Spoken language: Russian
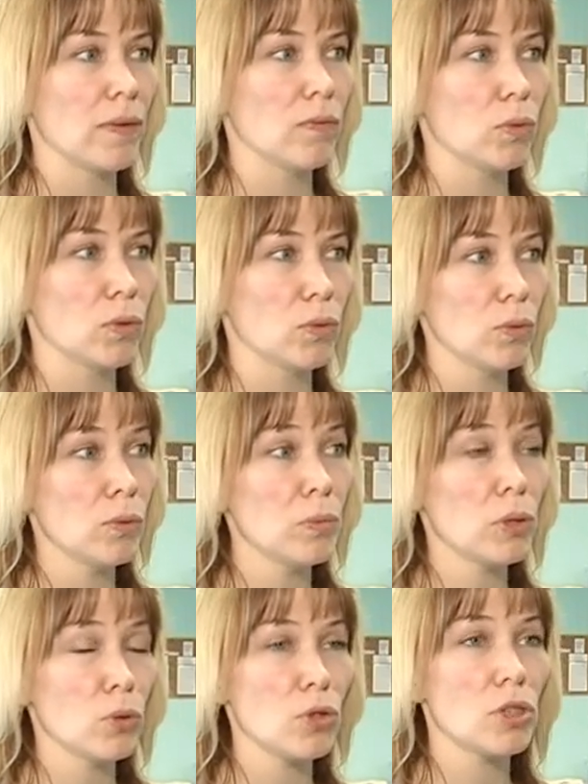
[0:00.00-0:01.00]
Вот. Но
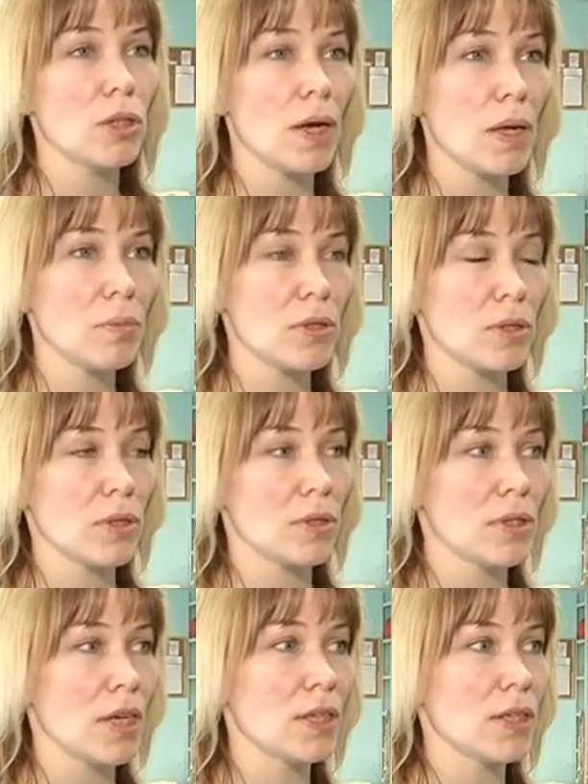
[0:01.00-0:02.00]
мы тоже стараемся
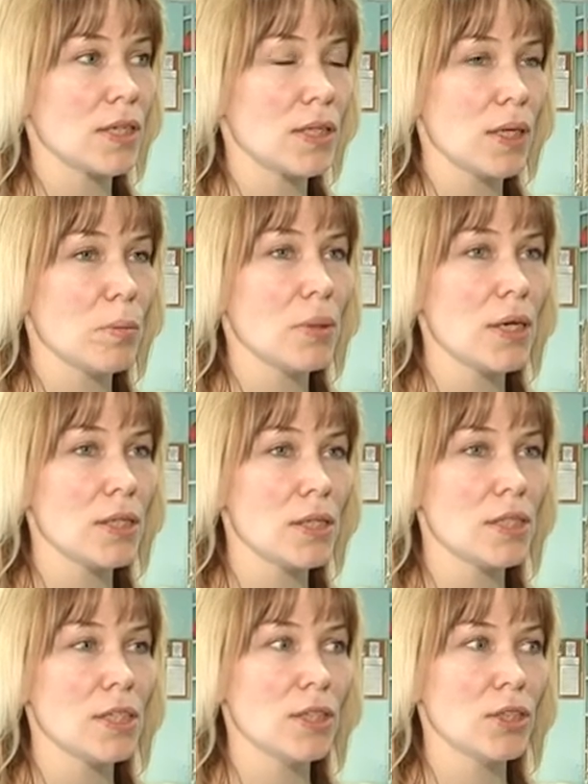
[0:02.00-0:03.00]
занятия
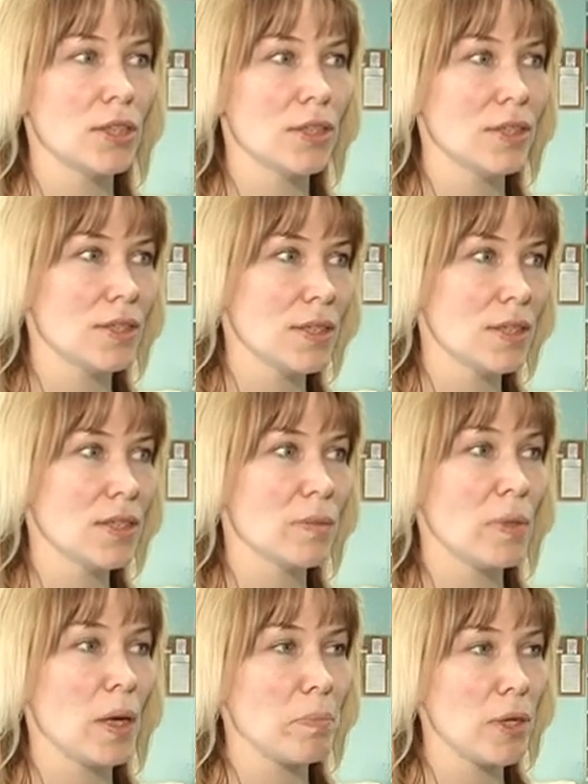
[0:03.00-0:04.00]
разнообразить, сделать их
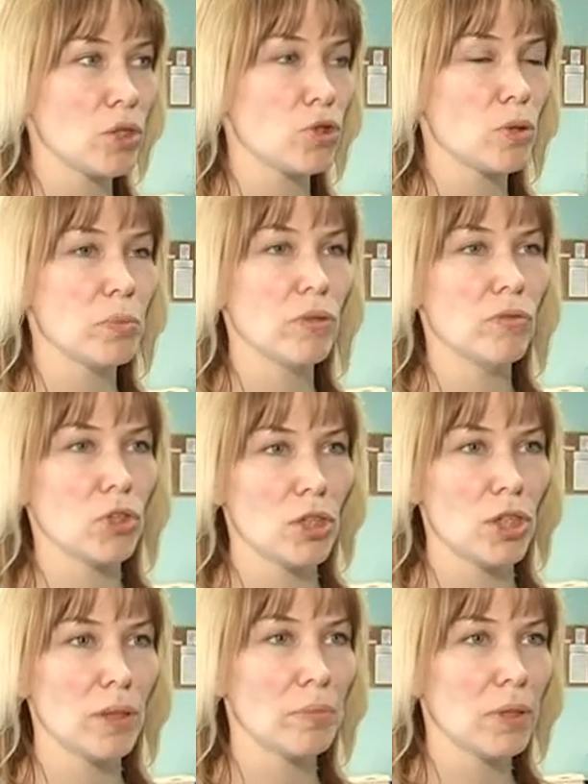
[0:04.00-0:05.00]
интересными, опять же, чтобы
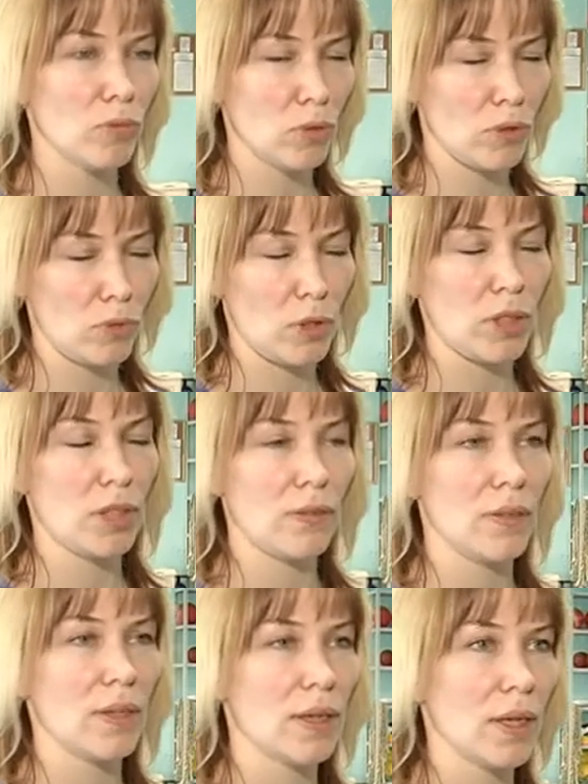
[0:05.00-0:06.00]
движение было в удовольствие.